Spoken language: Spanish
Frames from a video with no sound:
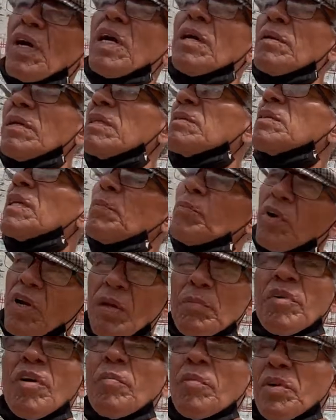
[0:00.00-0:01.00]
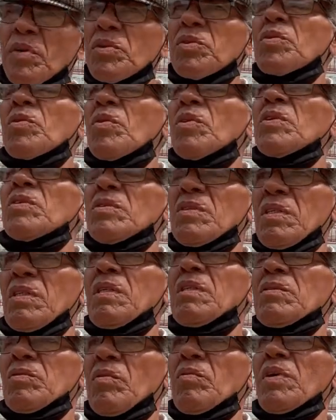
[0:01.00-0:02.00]
personas. Sí, por ahí más o menos estoy, sí.
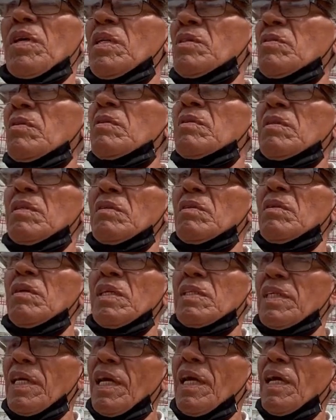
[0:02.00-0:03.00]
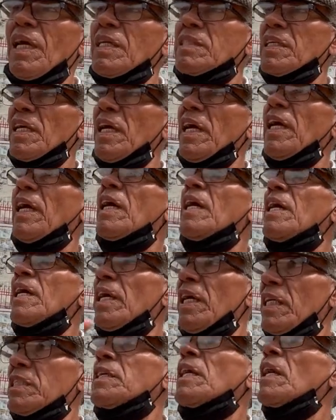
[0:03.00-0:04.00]
Ok. tiene un gran
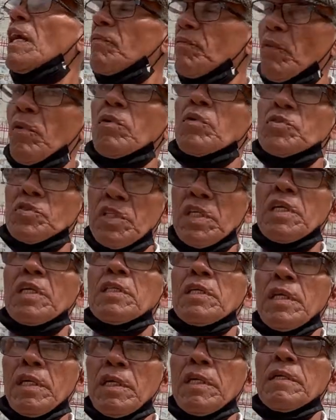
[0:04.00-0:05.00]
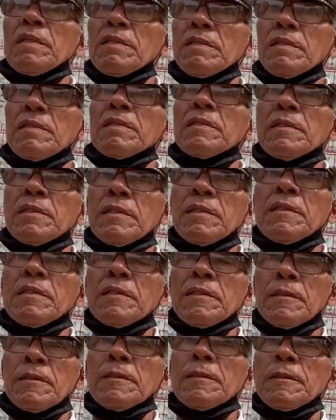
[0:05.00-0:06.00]
aforo. Ese es el aforo, sí que tiene. Sí, tiene un gran
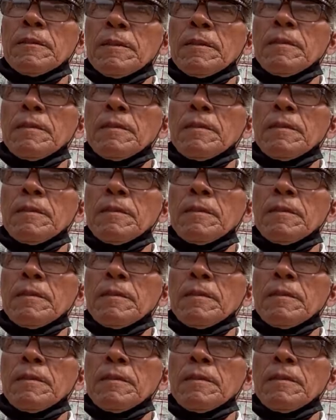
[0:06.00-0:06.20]
aforo.